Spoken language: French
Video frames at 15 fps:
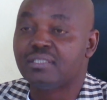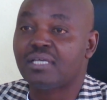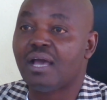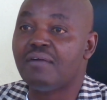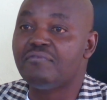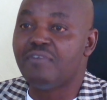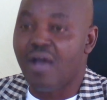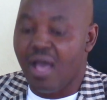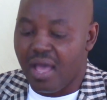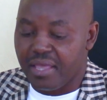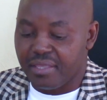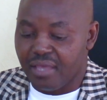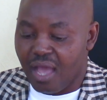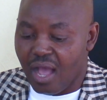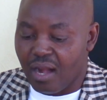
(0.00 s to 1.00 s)

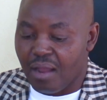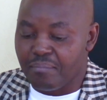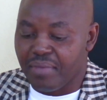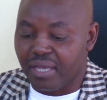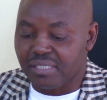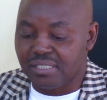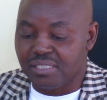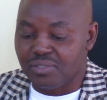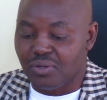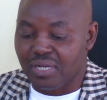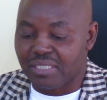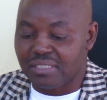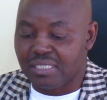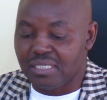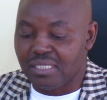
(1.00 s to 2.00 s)
travaille à la merci de
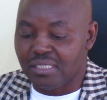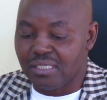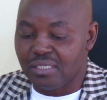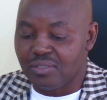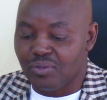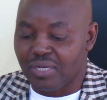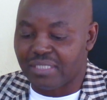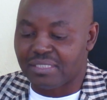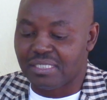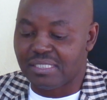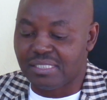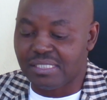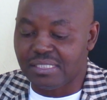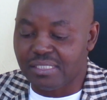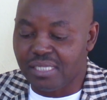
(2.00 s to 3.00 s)

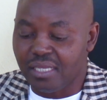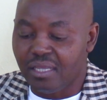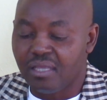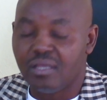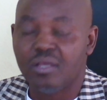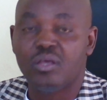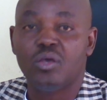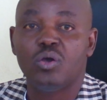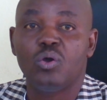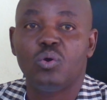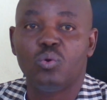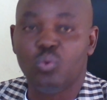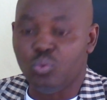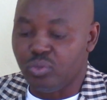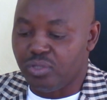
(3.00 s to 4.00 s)
l'ethnicité
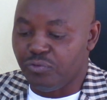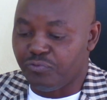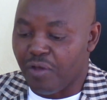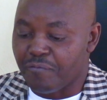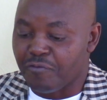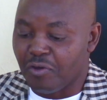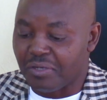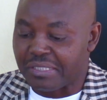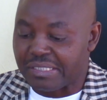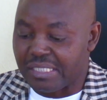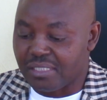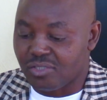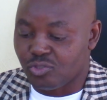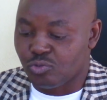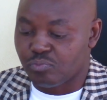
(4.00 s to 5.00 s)
ou du
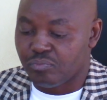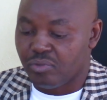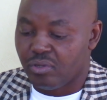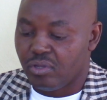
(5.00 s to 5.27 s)
favoritisme.